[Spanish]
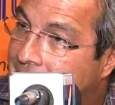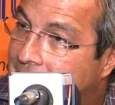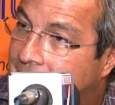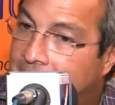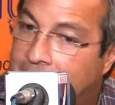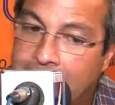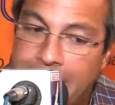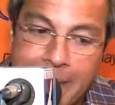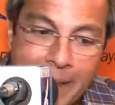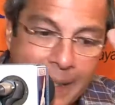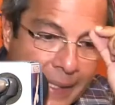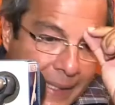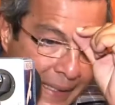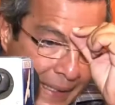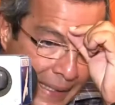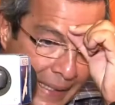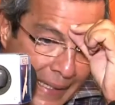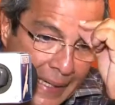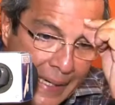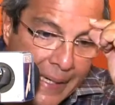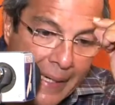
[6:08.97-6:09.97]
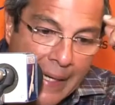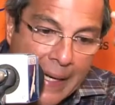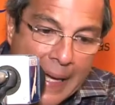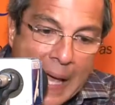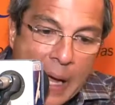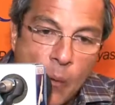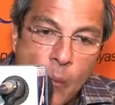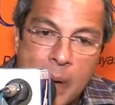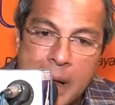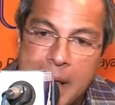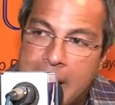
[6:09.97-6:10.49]
Eh, eh, el
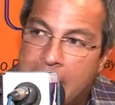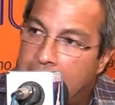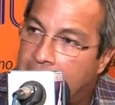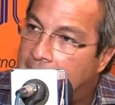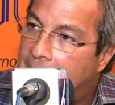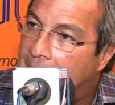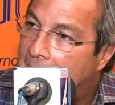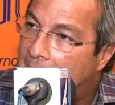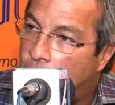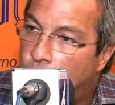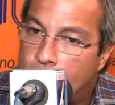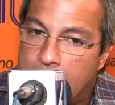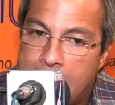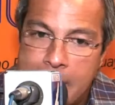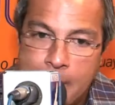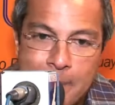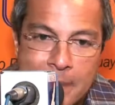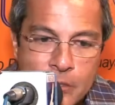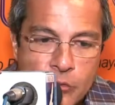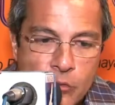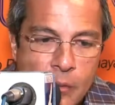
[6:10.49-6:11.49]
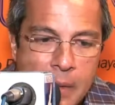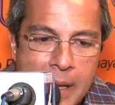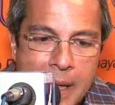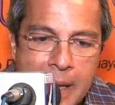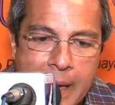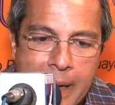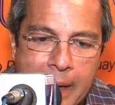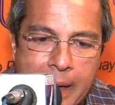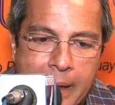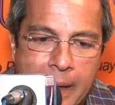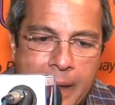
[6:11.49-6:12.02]
agua el agua empezó
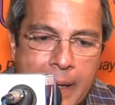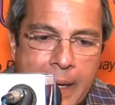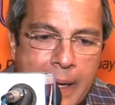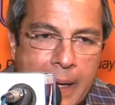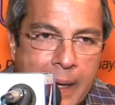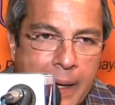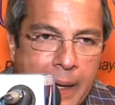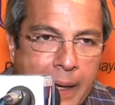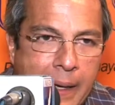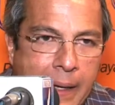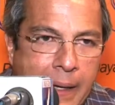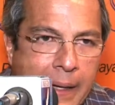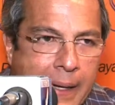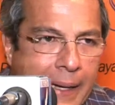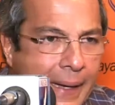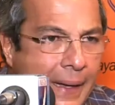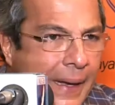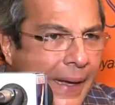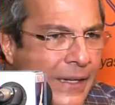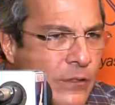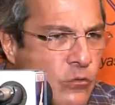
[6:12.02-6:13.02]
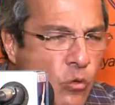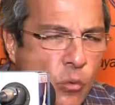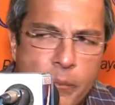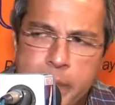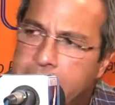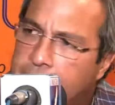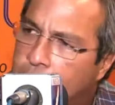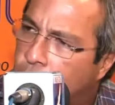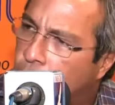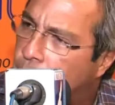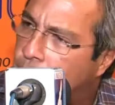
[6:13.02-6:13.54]
a,
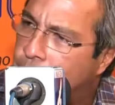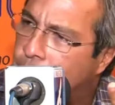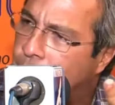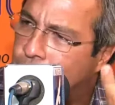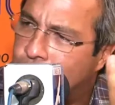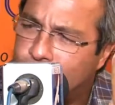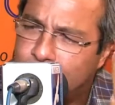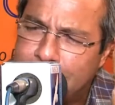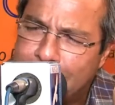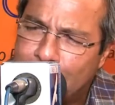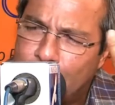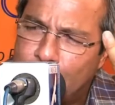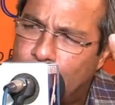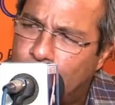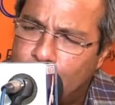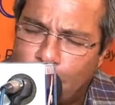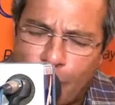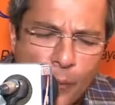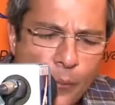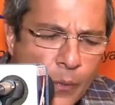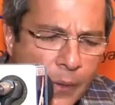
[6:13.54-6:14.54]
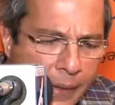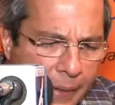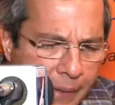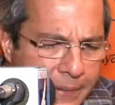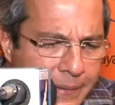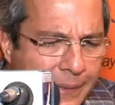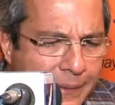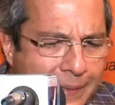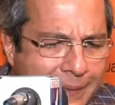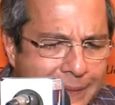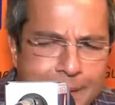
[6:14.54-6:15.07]
resumir, no, sé cómo, cómo le
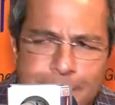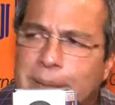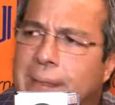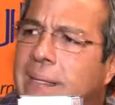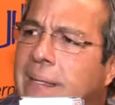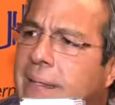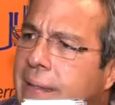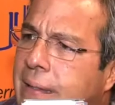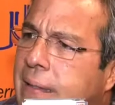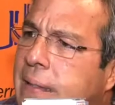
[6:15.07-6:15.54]
dicen en exactamente.